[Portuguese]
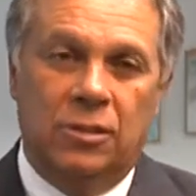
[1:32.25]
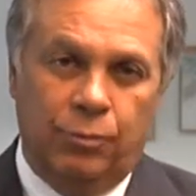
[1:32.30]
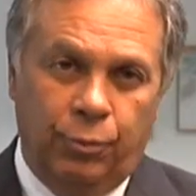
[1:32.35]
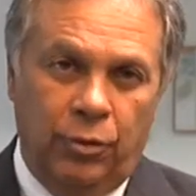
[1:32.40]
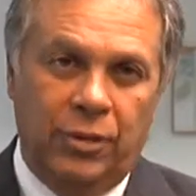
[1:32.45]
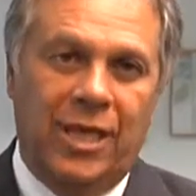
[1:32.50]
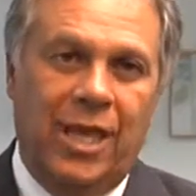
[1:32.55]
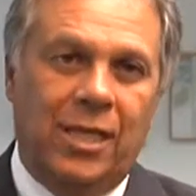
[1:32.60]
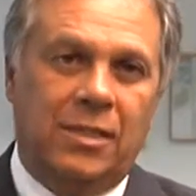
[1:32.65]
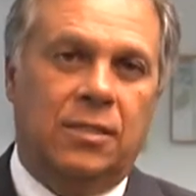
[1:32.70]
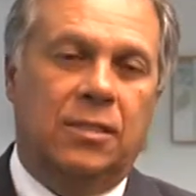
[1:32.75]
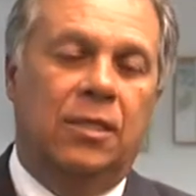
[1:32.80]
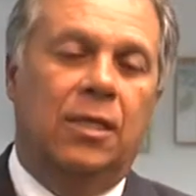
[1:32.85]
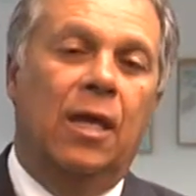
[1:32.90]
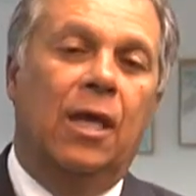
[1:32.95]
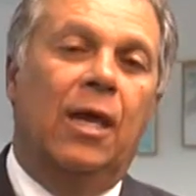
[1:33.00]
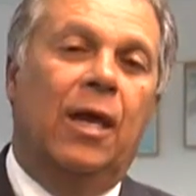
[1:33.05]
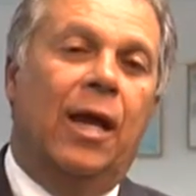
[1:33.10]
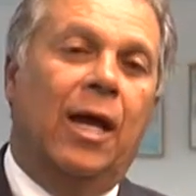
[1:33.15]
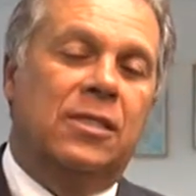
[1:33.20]
pudesse
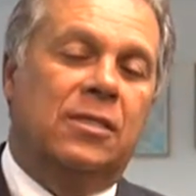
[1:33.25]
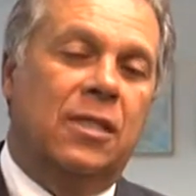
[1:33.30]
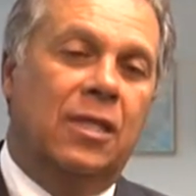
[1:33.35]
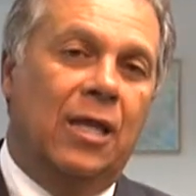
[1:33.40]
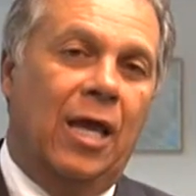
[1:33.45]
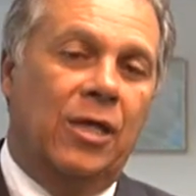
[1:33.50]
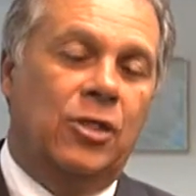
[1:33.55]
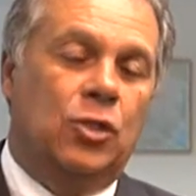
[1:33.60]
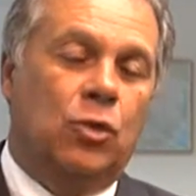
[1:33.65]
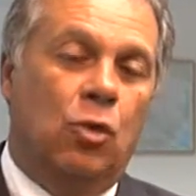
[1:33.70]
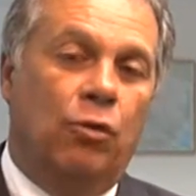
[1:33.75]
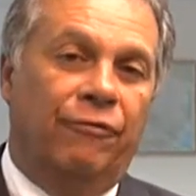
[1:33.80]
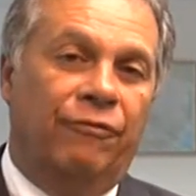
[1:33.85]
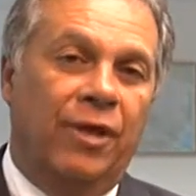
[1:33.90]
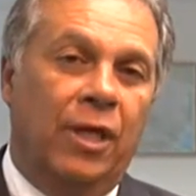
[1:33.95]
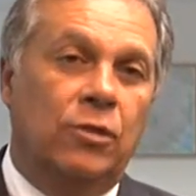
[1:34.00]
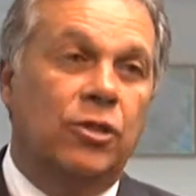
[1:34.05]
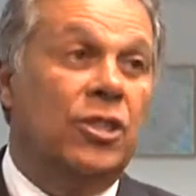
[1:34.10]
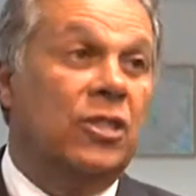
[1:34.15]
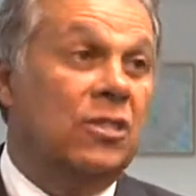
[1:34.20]
assinar esse
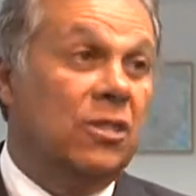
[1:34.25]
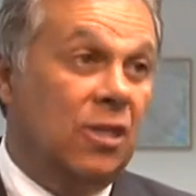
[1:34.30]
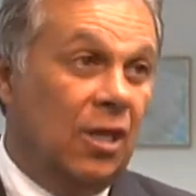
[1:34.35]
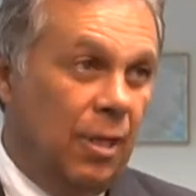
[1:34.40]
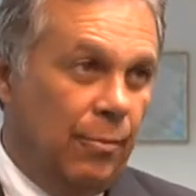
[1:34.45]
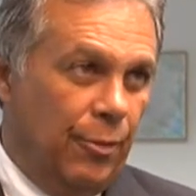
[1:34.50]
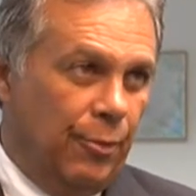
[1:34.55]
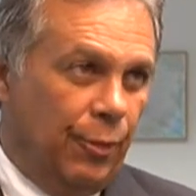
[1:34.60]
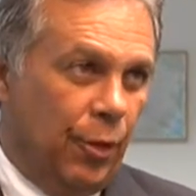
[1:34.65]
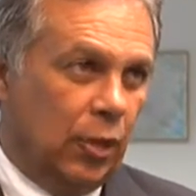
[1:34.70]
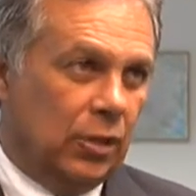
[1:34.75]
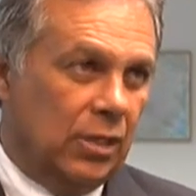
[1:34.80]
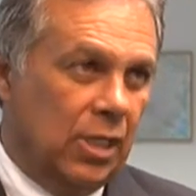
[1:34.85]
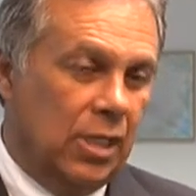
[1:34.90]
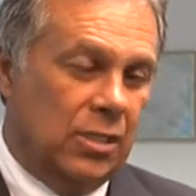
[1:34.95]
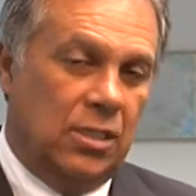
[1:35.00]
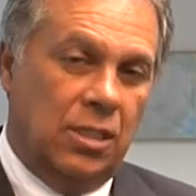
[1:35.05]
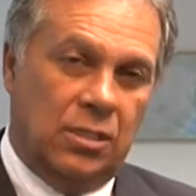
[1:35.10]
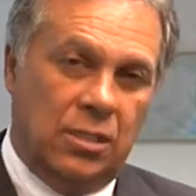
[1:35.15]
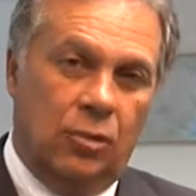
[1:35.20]
convênio de extrema importância.